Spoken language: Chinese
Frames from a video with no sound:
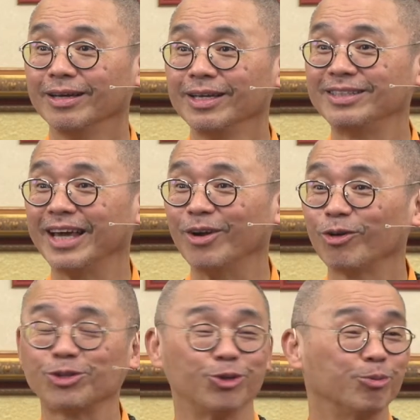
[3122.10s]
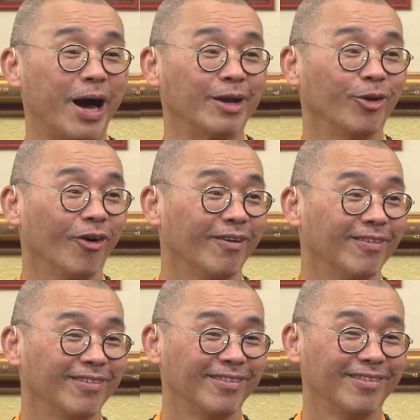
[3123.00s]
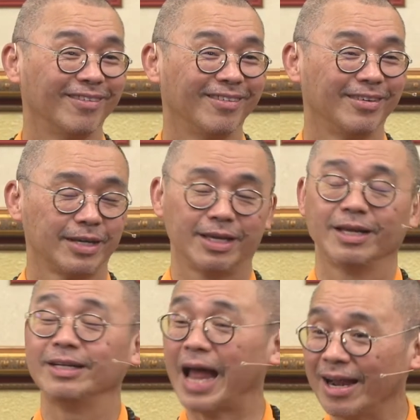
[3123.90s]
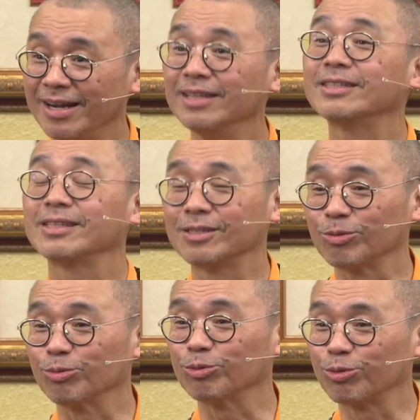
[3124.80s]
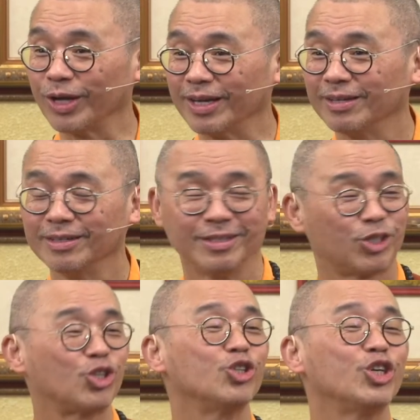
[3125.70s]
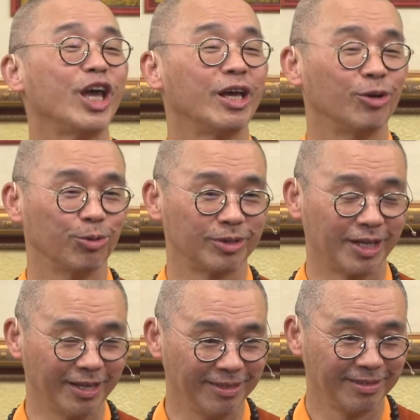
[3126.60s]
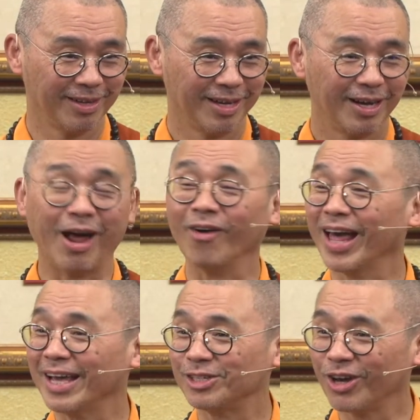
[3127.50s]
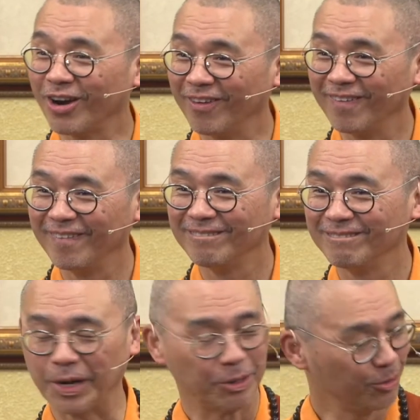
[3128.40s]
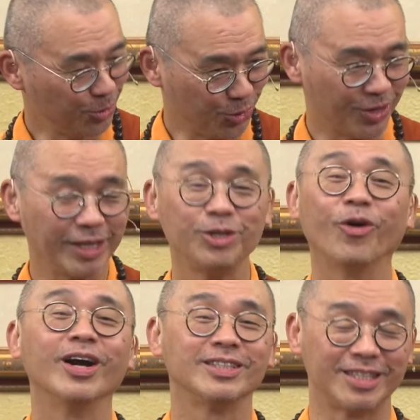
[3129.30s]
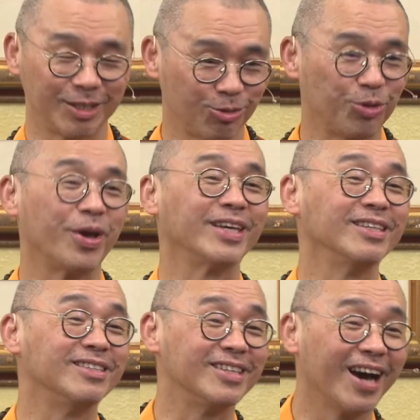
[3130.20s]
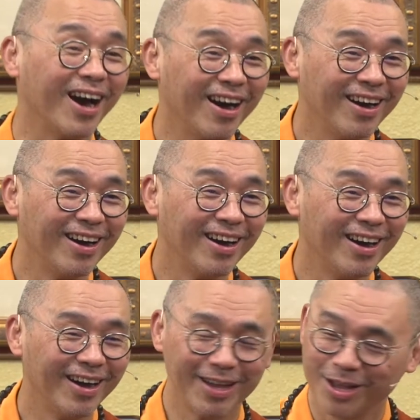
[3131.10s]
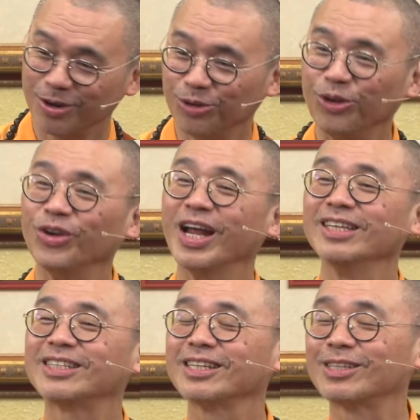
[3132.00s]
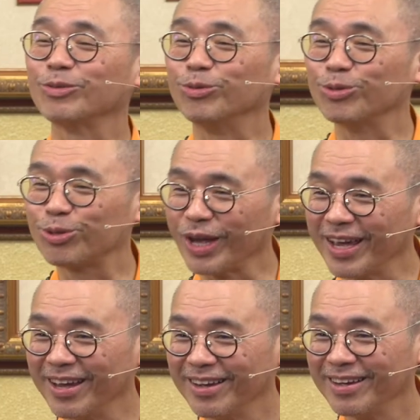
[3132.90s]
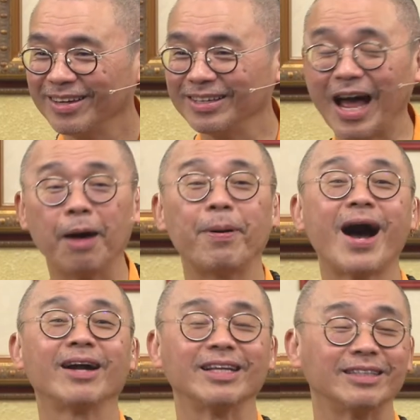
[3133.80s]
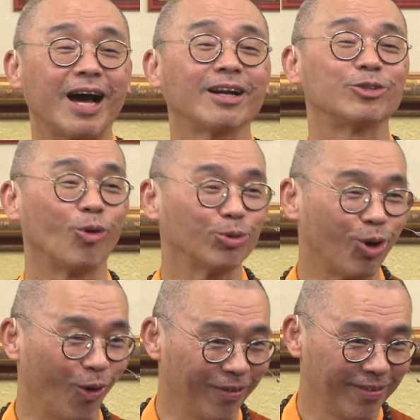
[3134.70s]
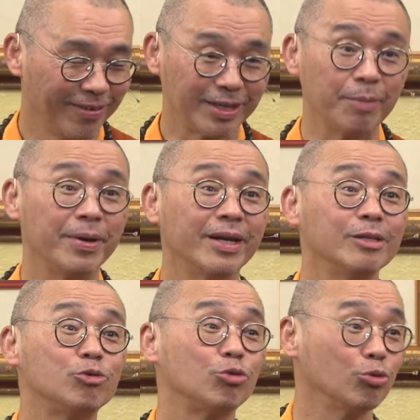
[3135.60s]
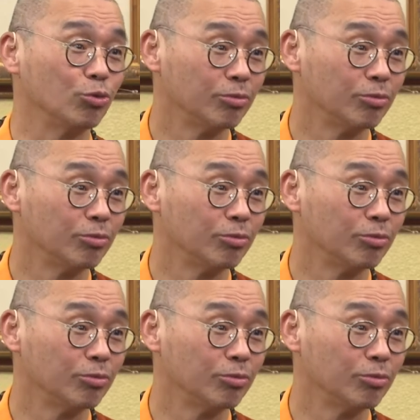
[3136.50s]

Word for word: 一切拢想弯咯。男人45岁事业有成，老来俏；女人有20几岁愿意嫁。 女人45岁，哪怕你当了总统，也没人娶，